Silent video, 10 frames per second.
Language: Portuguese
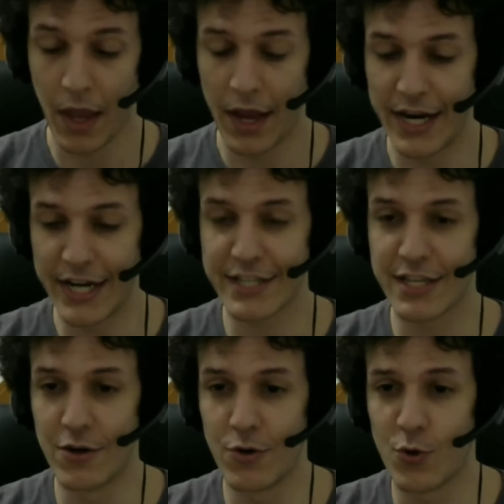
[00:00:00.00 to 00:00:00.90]

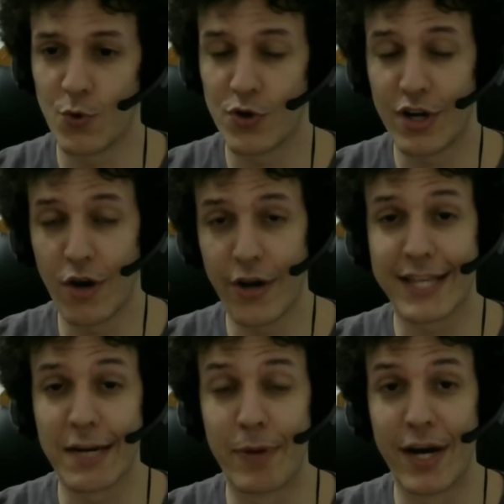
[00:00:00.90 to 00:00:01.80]
Então, não
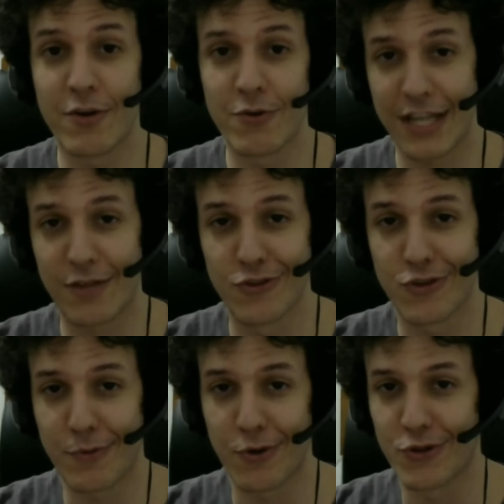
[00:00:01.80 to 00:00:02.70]
entre em pânico, tá tudo
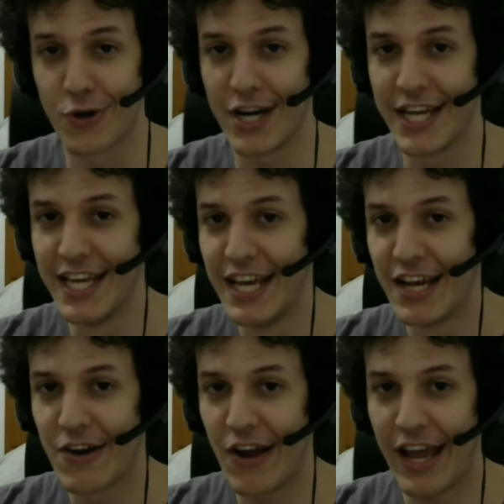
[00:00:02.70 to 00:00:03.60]
sob controle.
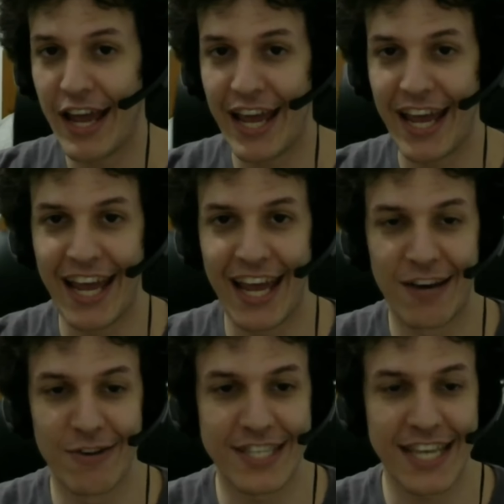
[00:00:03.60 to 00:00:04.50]
É,
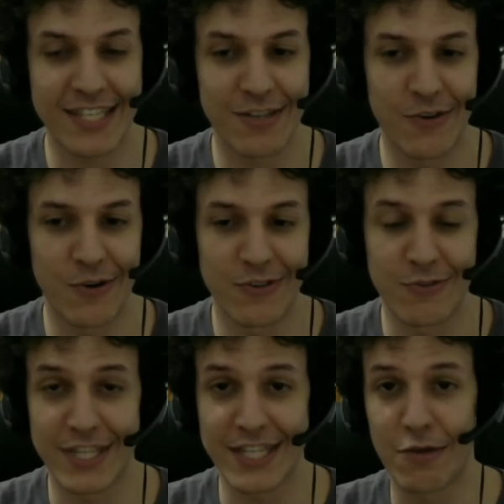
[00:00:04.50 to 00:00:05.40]
não esqueçam, se
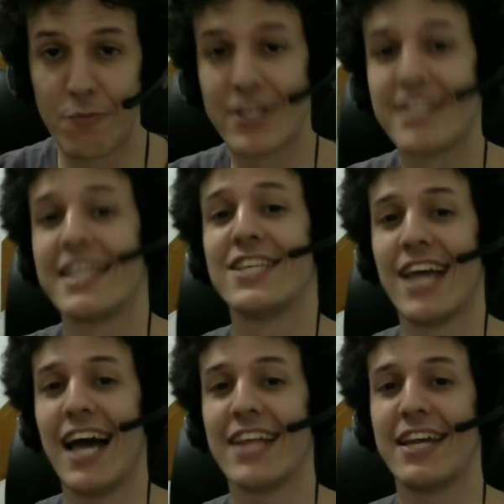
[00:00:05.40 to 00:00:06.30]
vocês estão muito
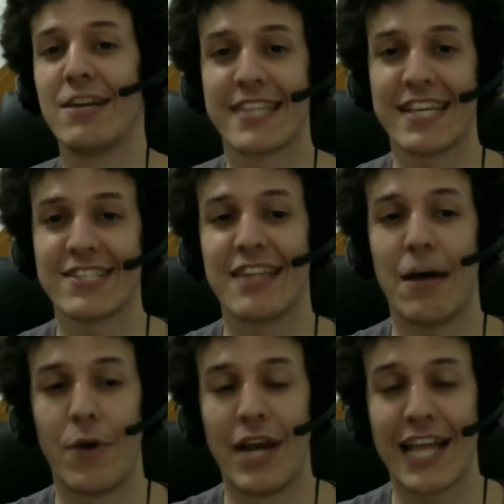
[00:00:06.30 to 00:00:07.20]
entediados aí, não esqueçam de dar
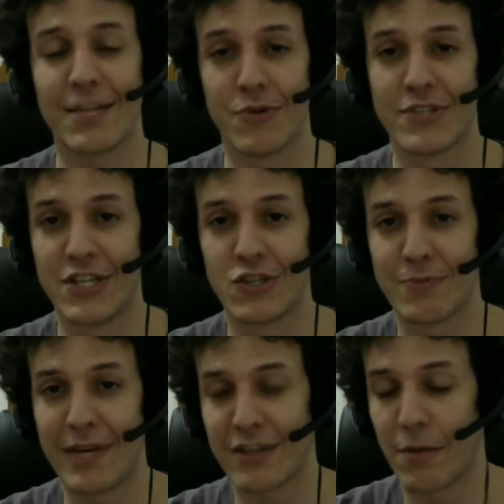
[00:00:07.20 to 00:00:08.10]
uma olhada nos meus vídeos
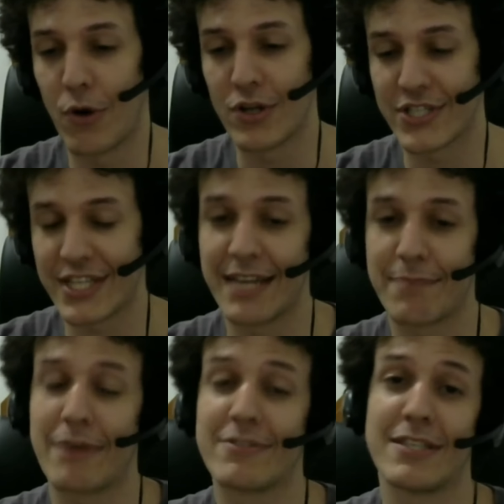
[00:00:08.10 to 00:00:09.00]
mais famosos aí
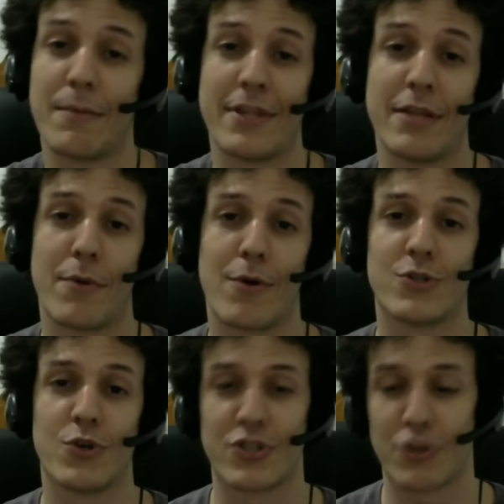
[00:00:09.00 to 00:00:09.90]
para vocês aprenderem uma
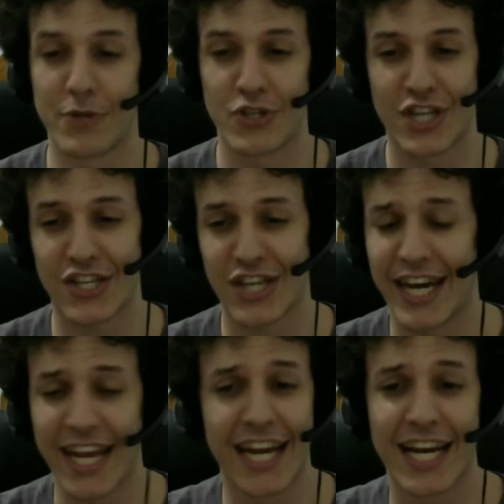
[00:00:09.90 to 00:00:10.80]
coisa ou outra sobre dicas de
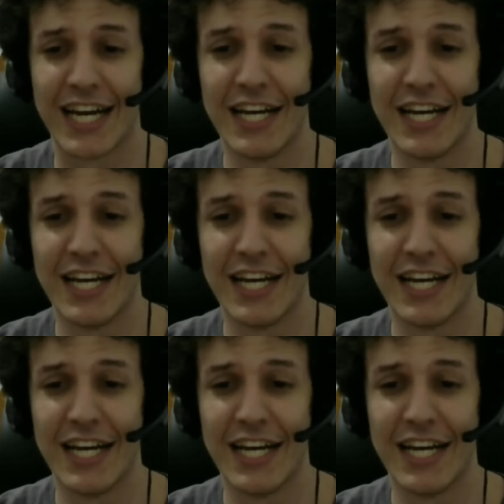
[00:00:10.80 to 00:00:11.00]
arena.